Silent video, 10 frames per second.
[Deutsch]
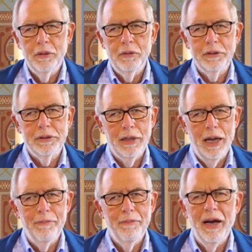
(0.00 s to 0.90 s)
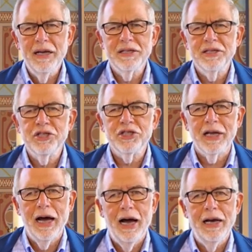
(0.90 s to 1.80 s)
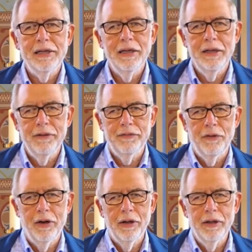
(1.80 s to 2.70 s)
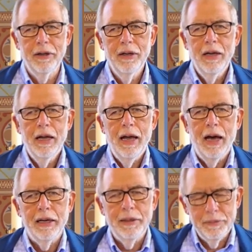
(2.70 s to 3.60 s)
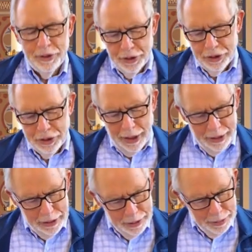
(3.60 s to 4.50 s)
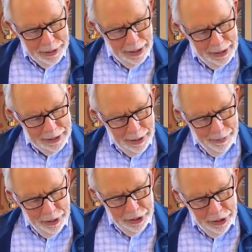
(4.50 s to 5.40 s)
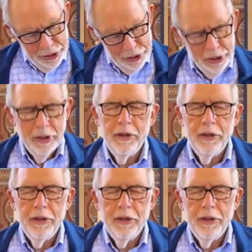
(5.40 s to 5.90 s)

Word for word: und am meisten strahlt er hier vorne an dem Tisch, an diesem seltsamen Tisch,